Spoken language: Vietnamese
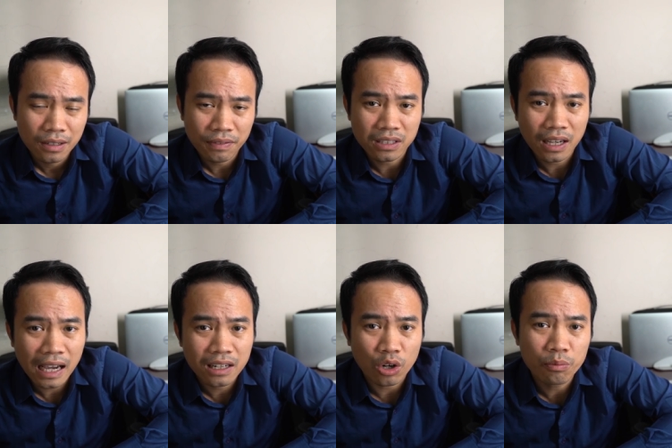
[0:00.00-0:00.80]
và thứ
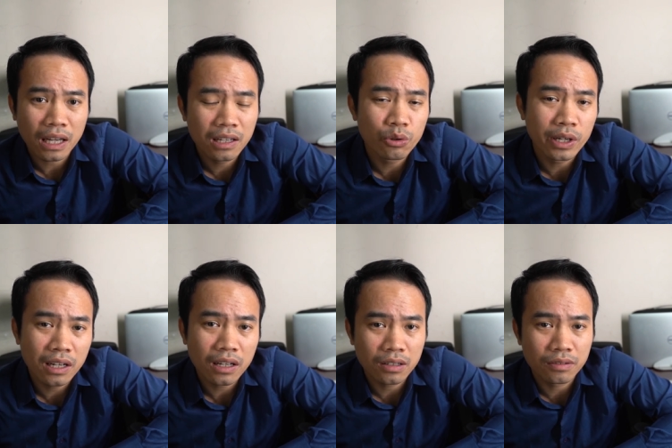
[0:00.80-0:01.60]
hai nữa có một cái lưu
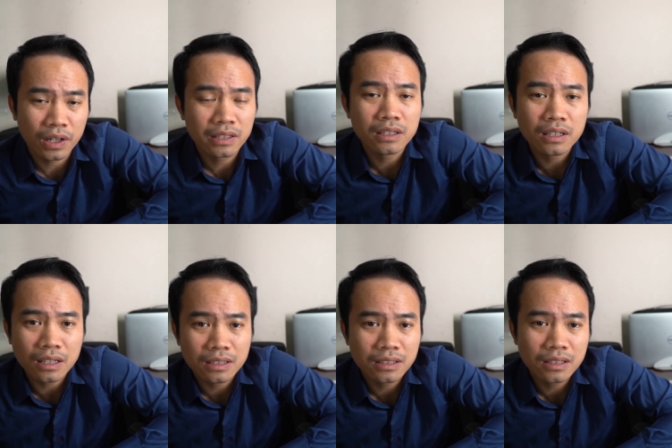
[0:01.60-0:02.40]
ý là với những
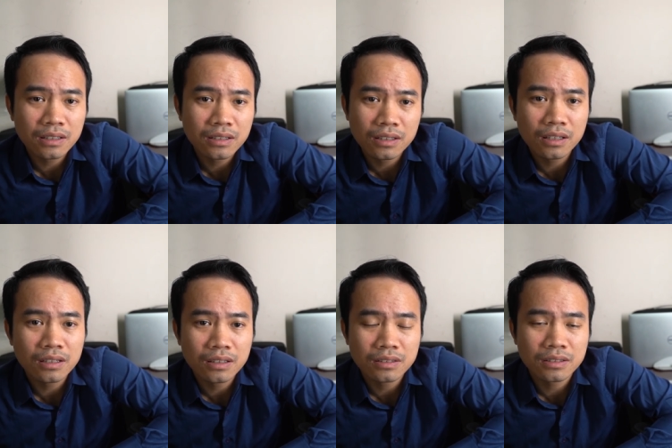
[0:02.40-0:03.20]
cái
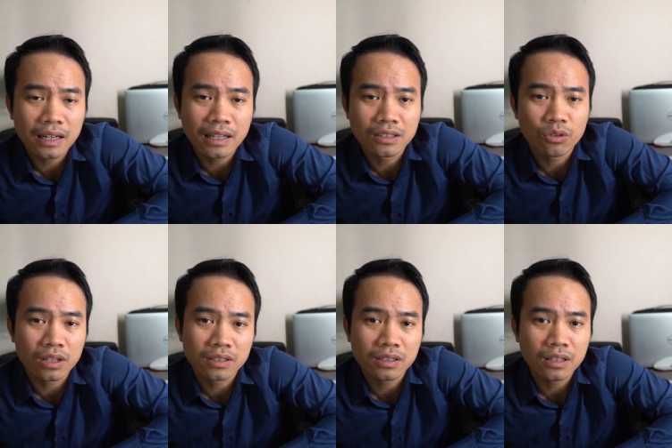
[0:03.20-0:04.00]
ờ, gia đình hoặc
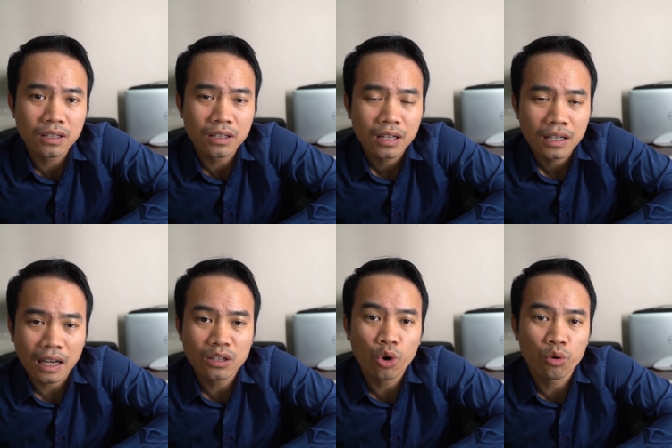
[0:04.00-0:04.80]
là những
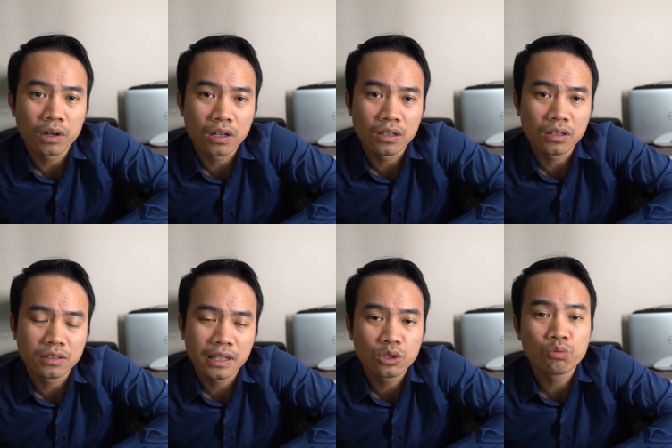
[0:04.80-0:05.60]
căn hộ mà
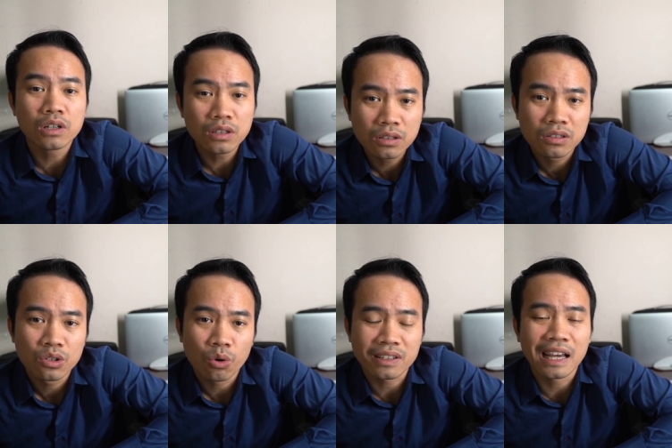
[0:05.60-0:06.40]
trên chung cư
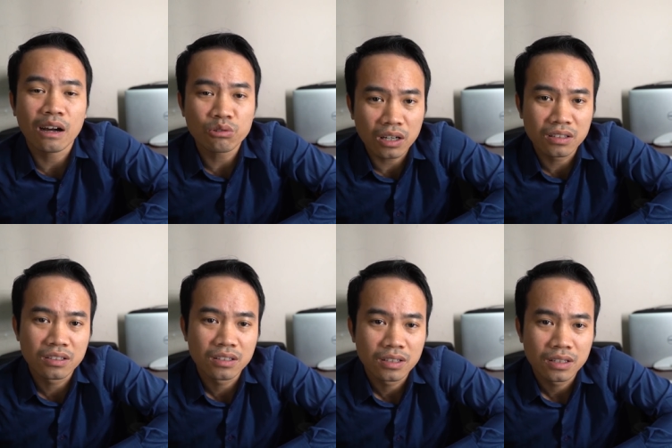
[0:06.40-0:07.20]
hoặc nhà cao tầng
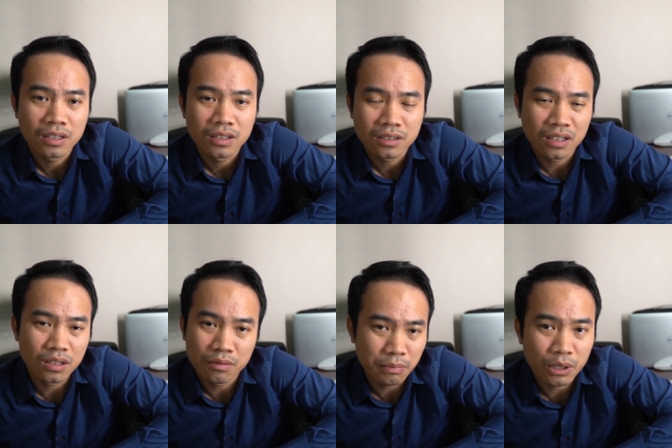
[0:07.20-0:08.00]

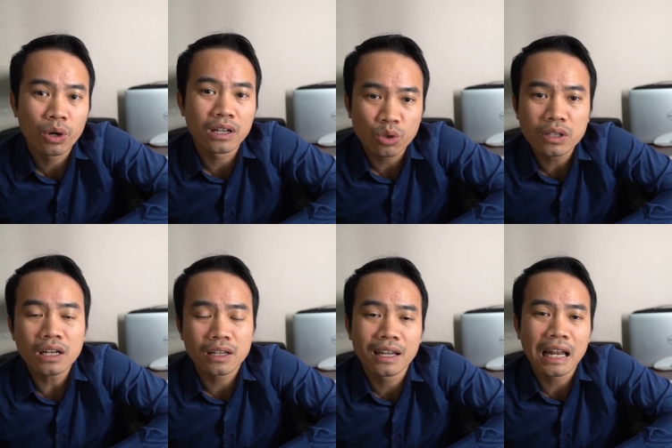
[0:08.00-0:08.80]
thì mình khuyên là tốt nhất
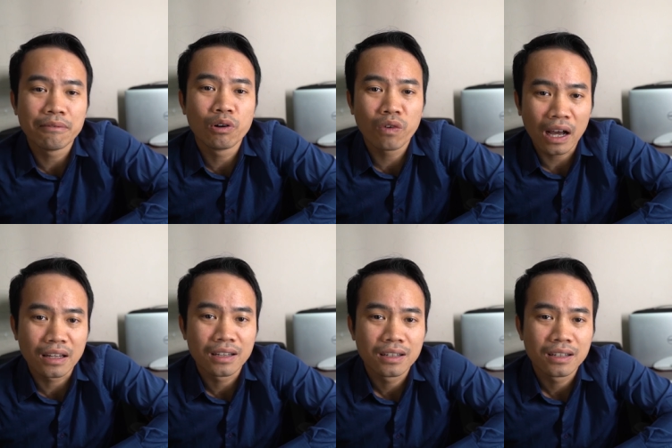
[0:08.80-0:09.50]
là nên làm phong vải